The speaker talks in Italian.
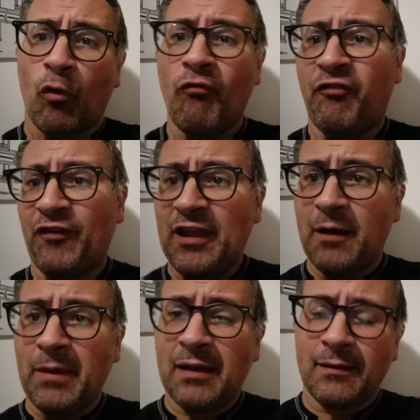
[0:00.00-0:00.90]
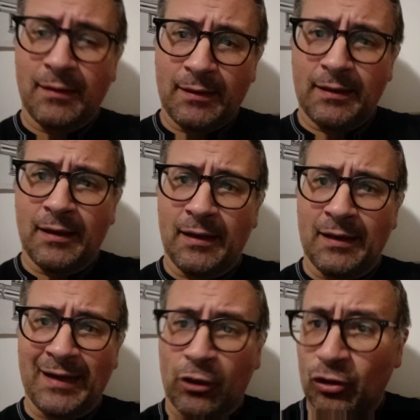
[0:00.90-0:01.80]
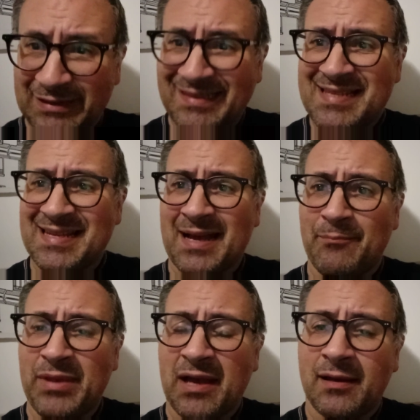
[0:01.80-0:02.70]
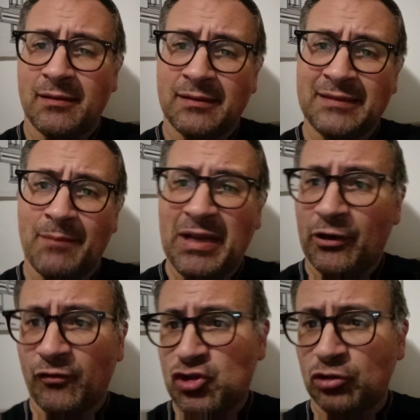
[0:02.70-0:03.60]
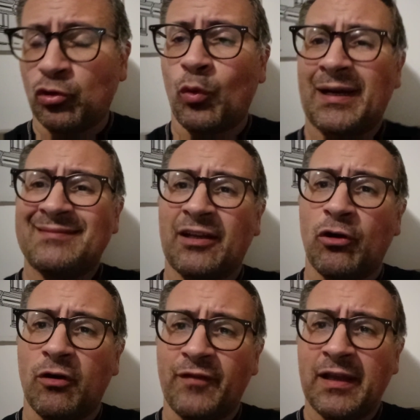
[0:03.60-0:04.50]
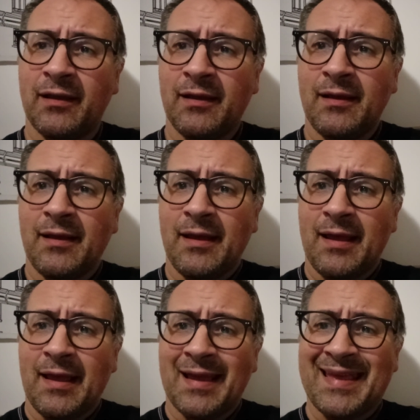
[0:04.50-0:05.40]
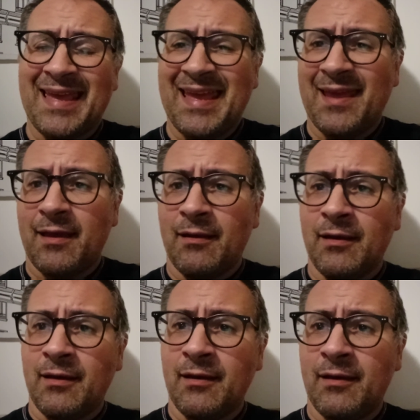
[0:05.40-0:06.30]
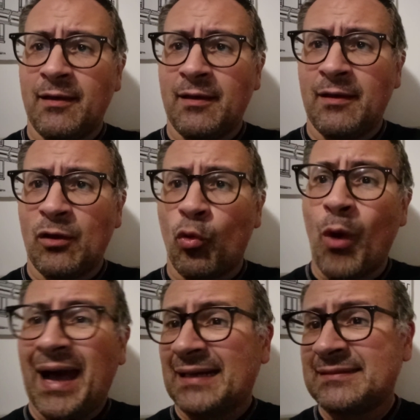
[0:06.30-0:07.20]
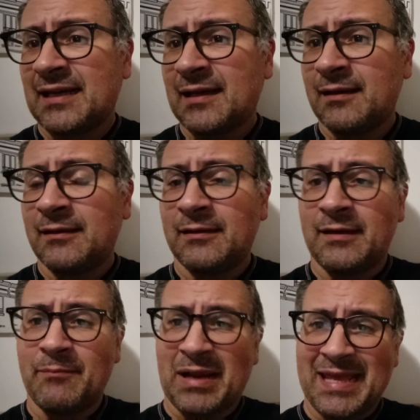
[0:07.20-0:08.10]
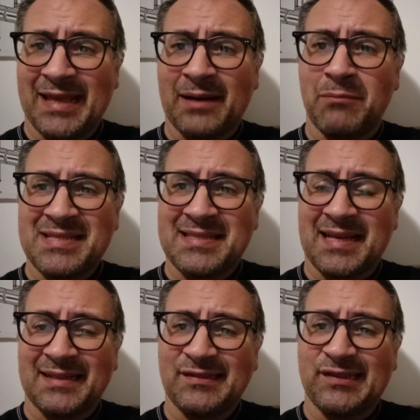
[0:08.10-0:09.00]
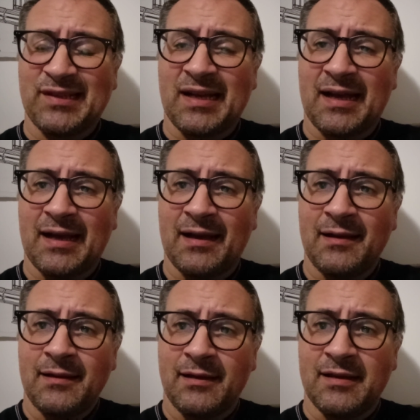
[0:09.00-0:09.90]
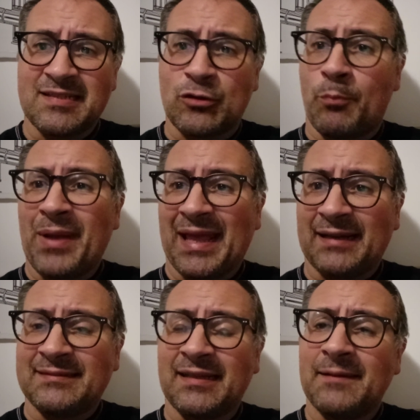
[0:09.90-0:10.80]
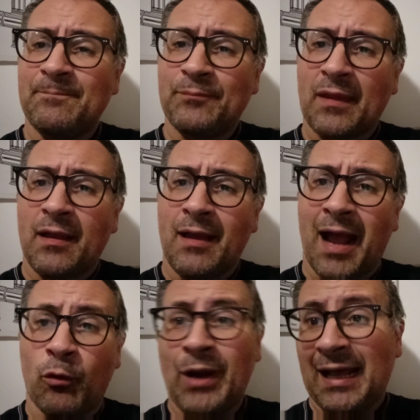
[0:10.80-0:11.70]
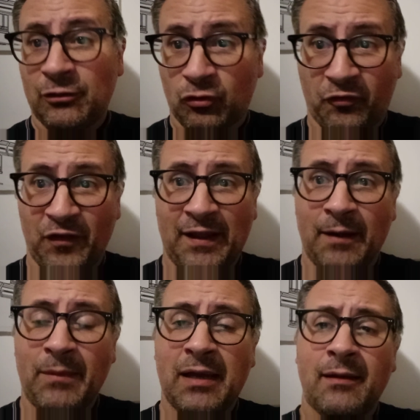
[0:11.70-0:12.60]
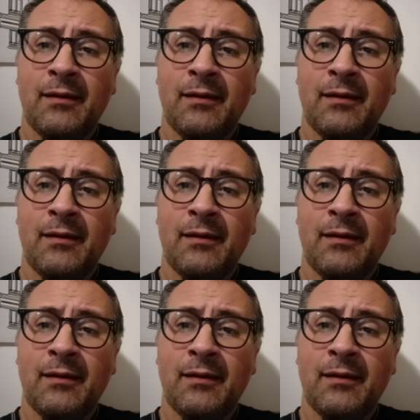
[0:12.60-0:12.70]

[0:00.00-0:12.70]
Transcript: un film, eh, La corda di sabbia del 1949, che eh, guarda eh, in maniera abbastanza eh, scoperta a un altro film